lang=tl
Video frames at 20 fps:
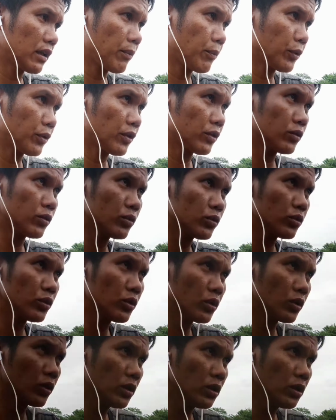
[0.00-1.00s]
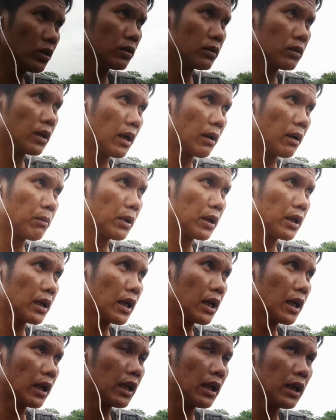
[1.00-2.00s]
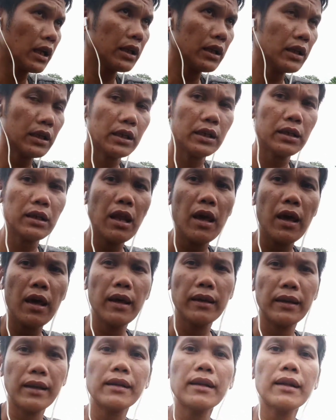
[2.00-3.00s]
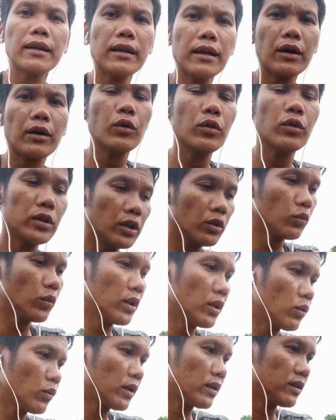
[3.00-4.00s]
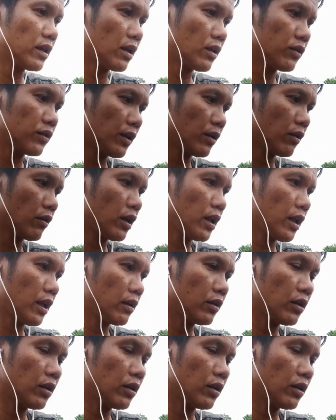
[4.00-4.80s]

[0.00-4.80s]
tapos sa susunod habang nalaki-laki na yan dagdag na konting 2100 ulit.